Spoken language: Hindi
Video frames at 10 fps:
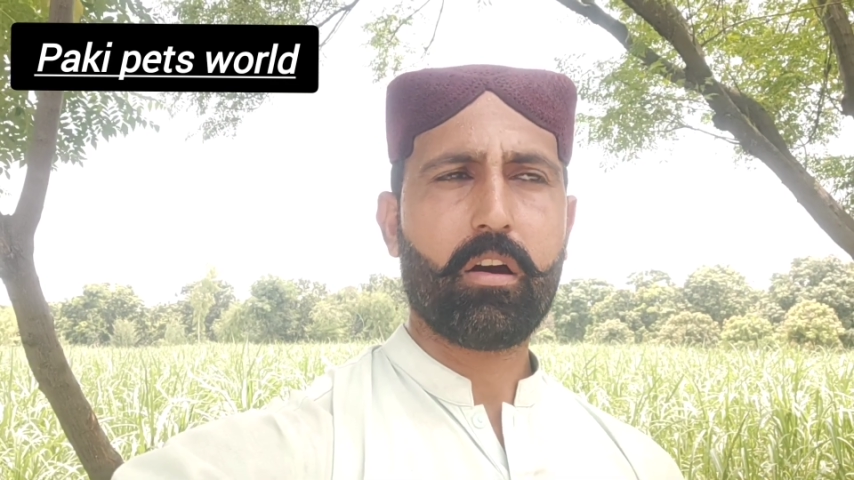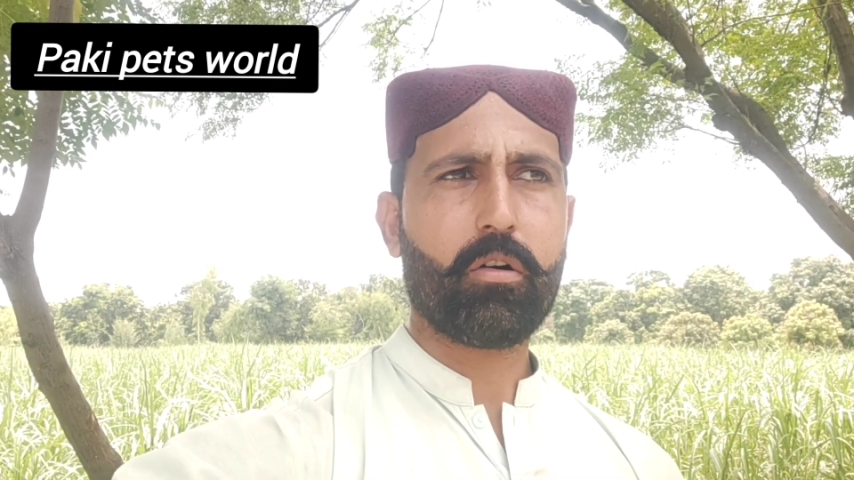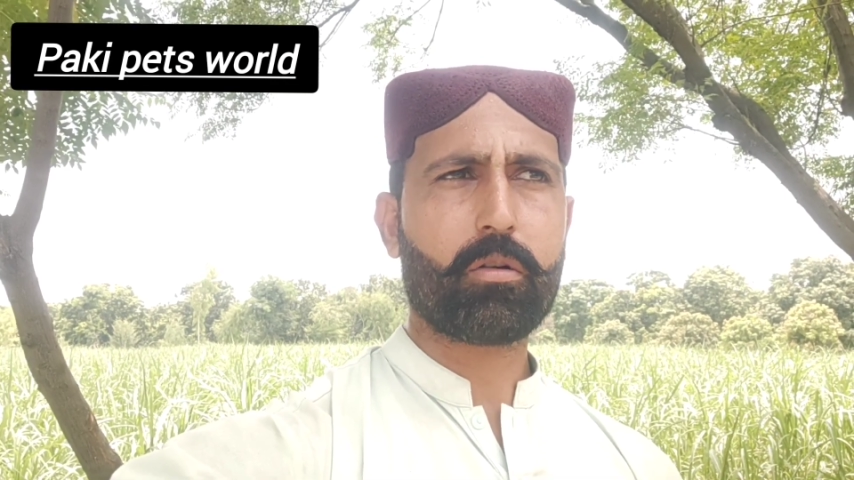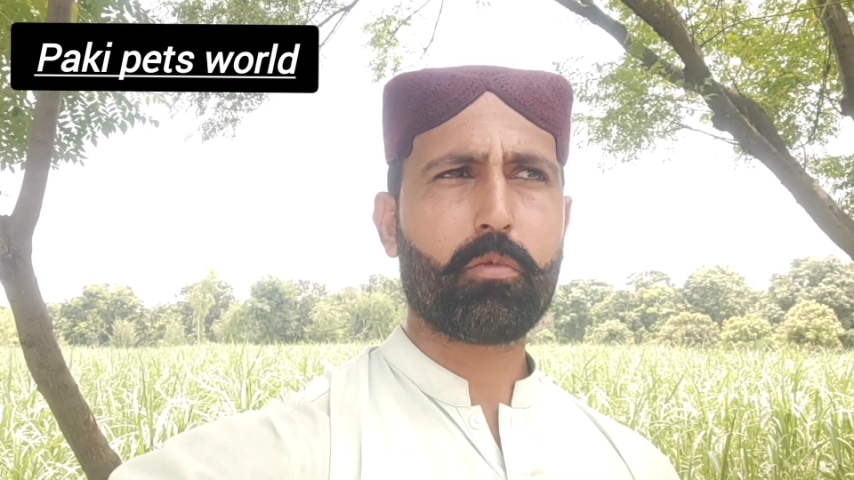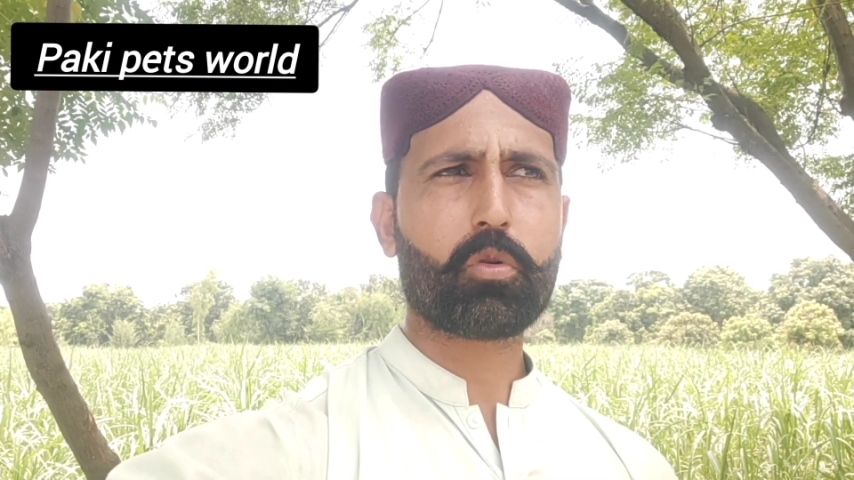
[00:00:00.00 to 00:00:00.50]

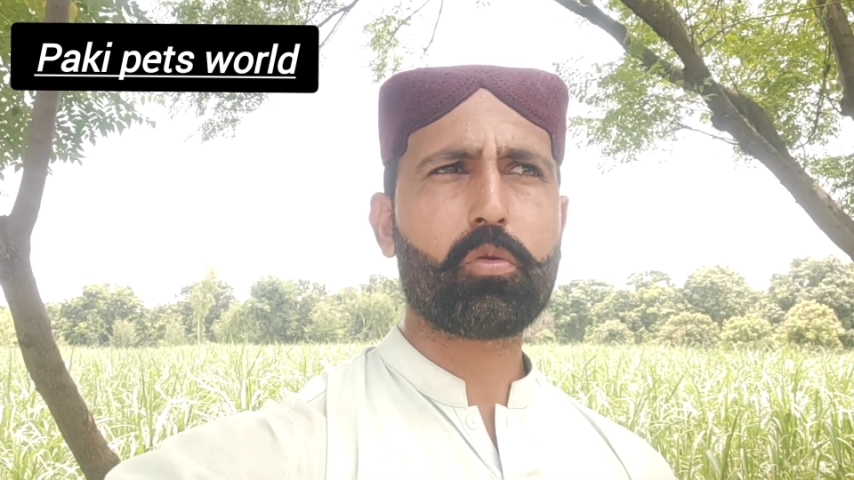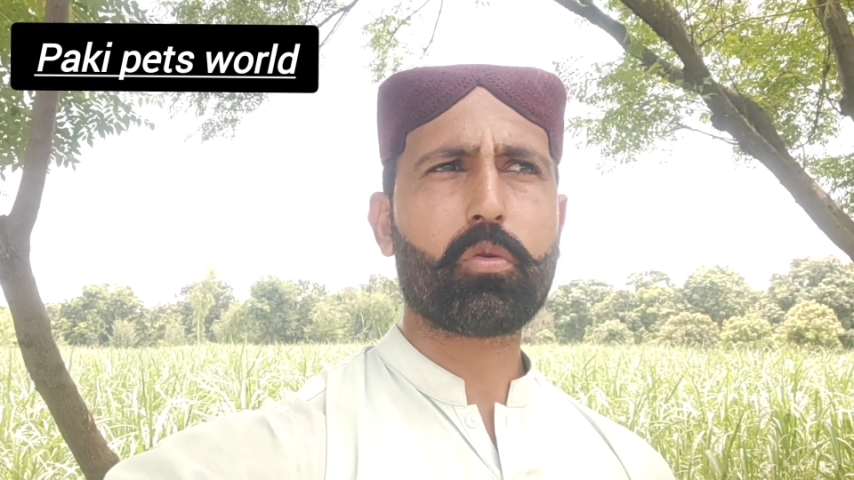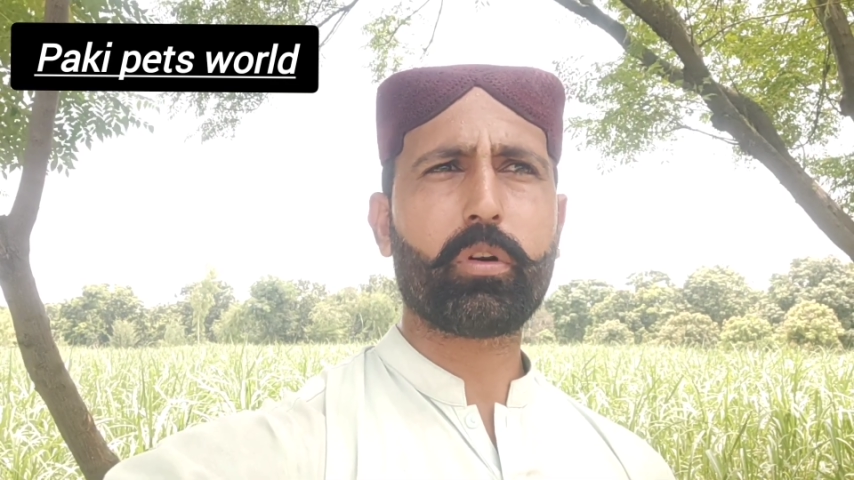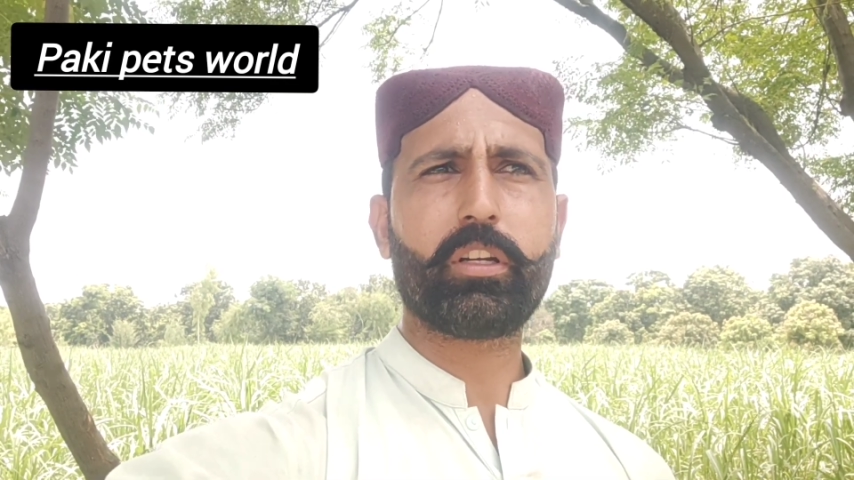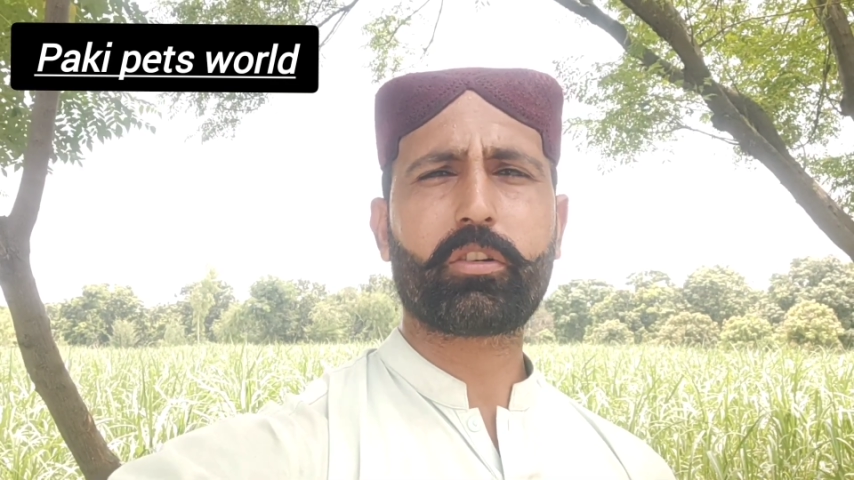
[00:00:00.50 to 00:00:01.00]
और मुर्गों
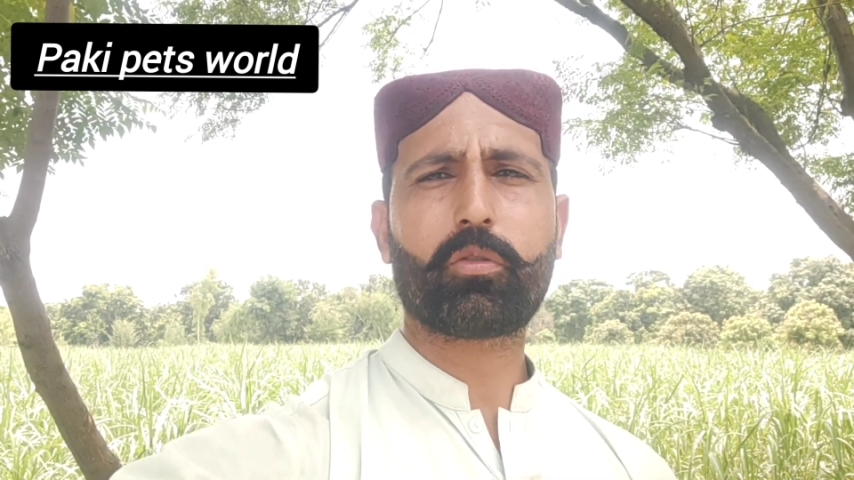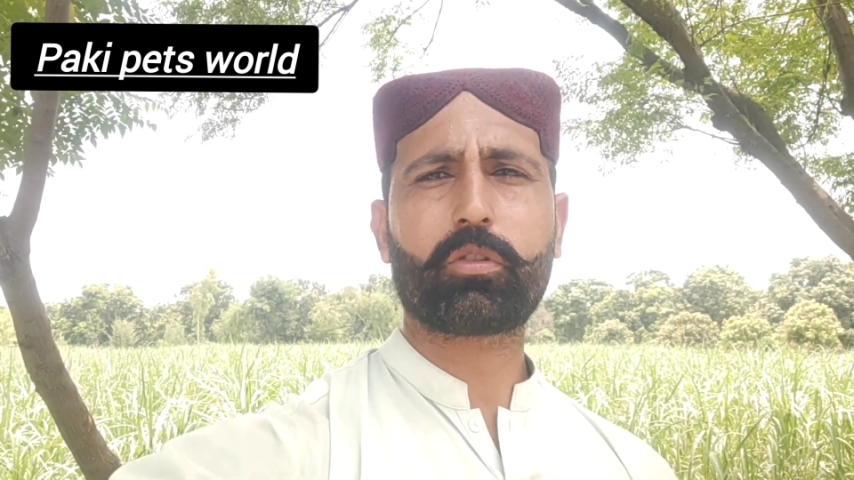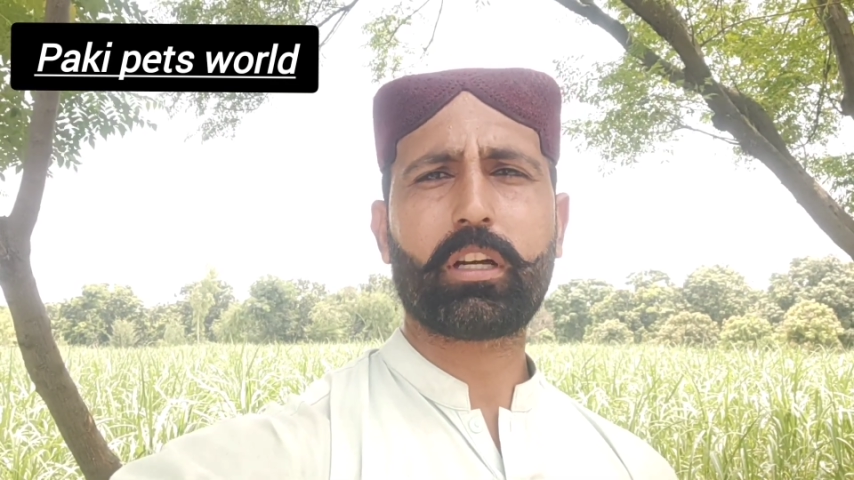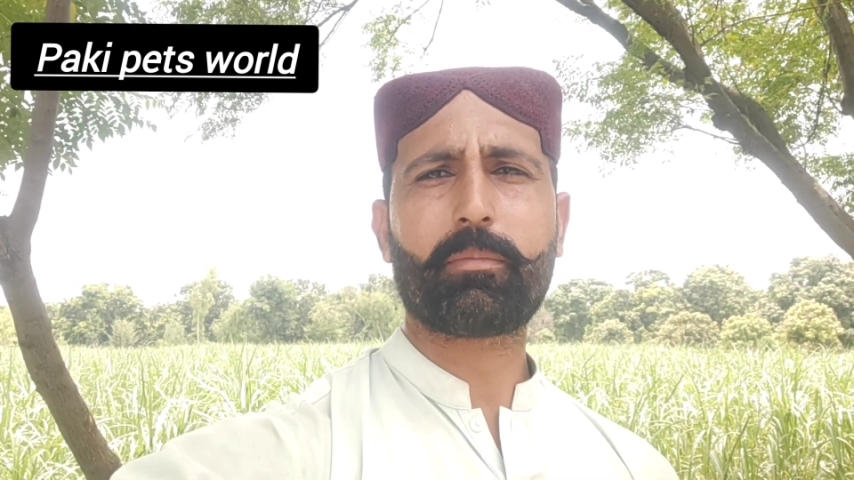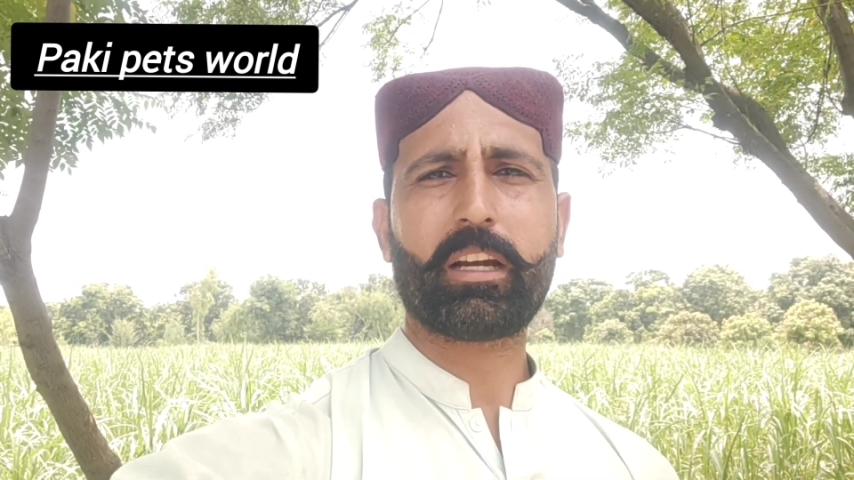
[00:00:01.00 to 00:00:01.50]
को हीट
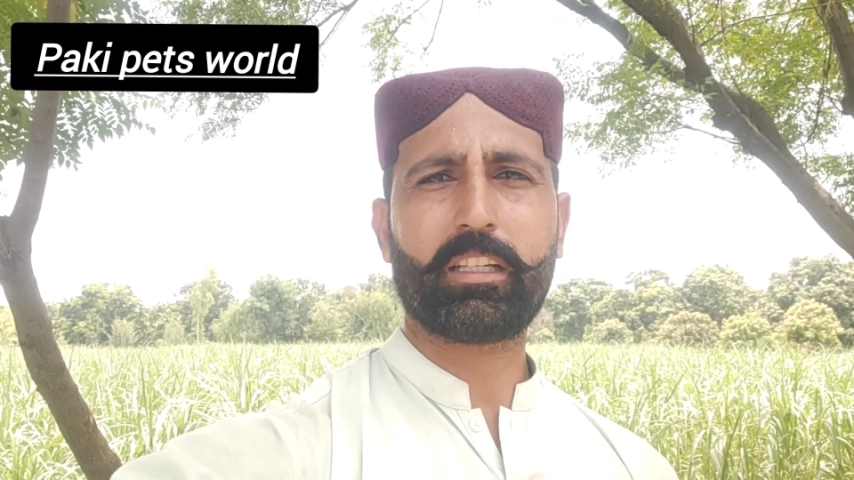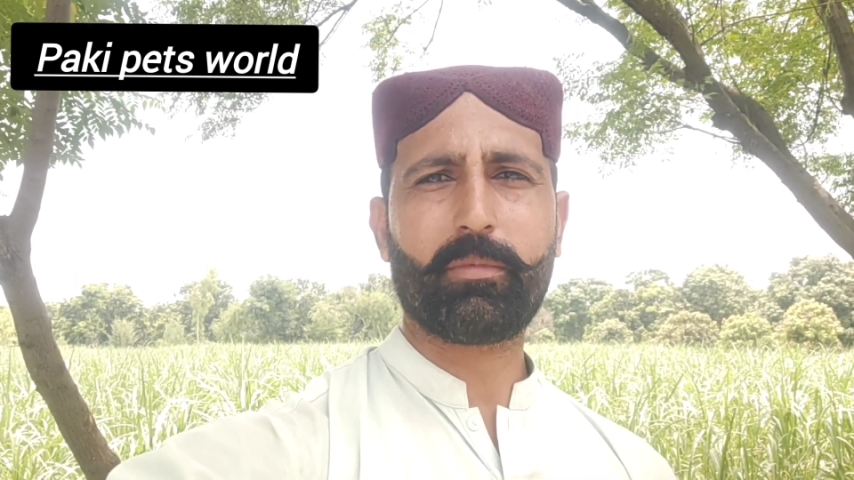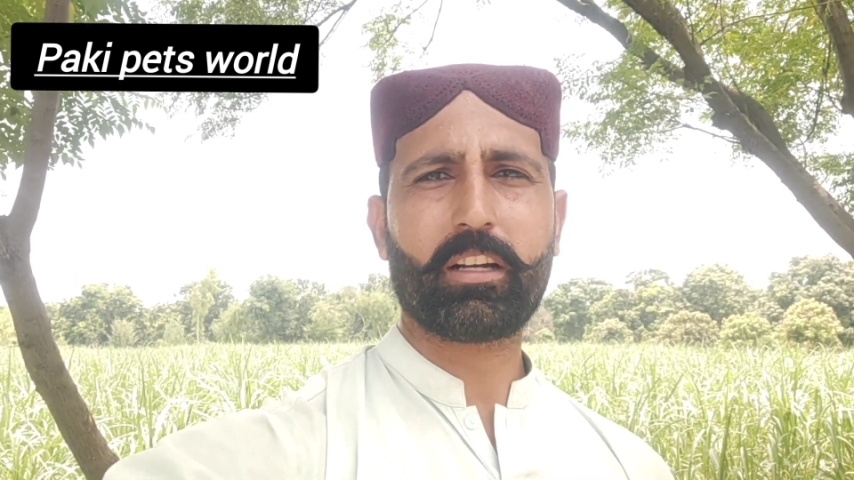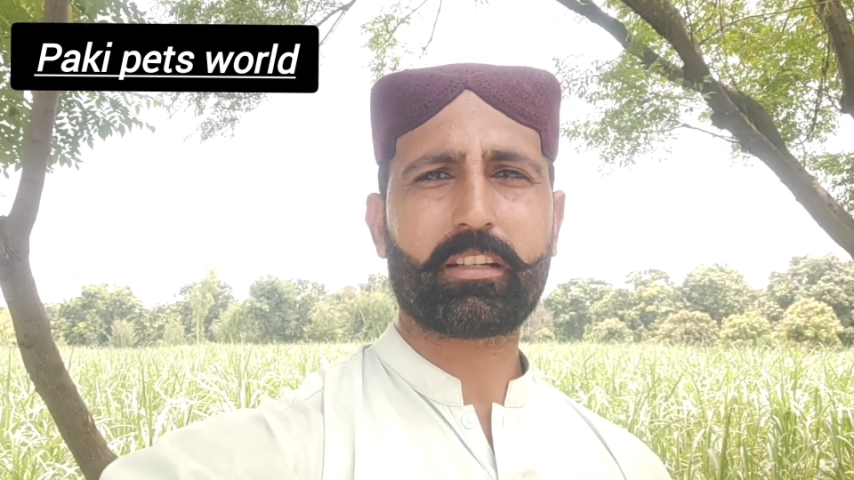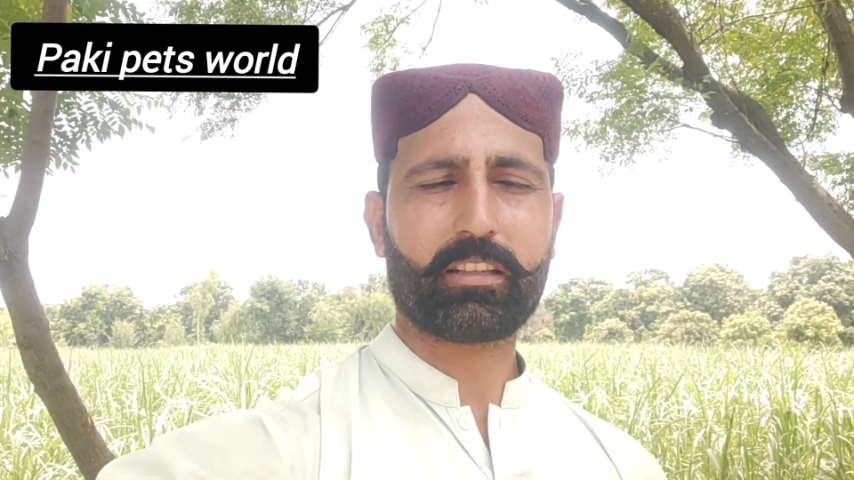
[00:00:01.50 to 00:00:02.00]
स्ट्रोक से आप कैसे
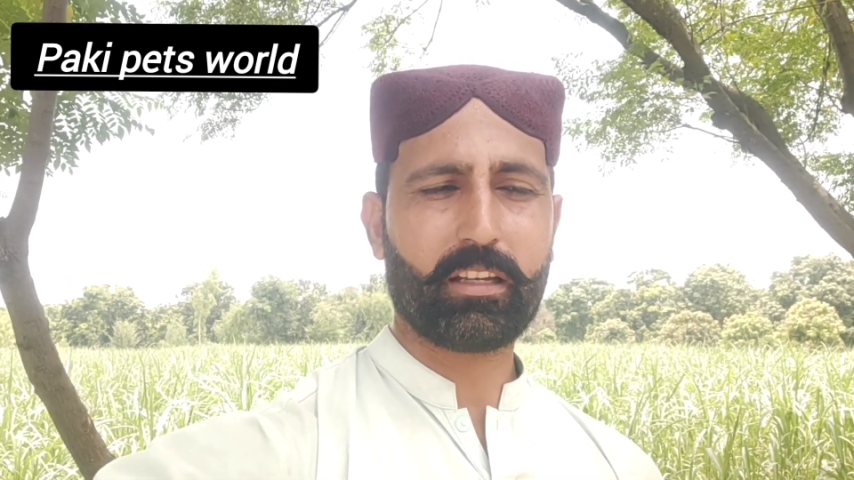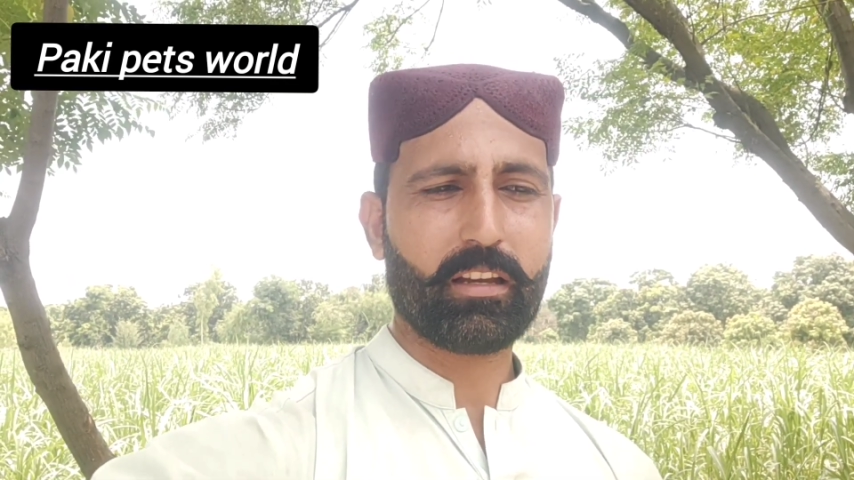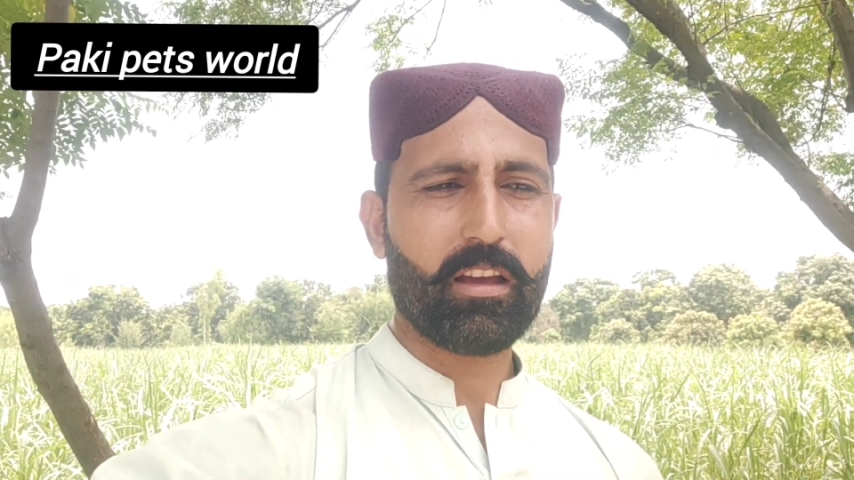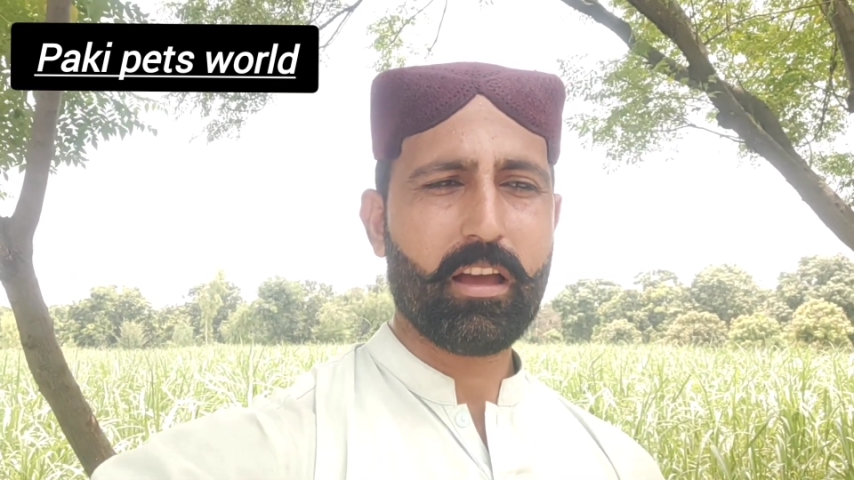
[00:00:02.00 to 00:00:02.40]
बचा सकते हैं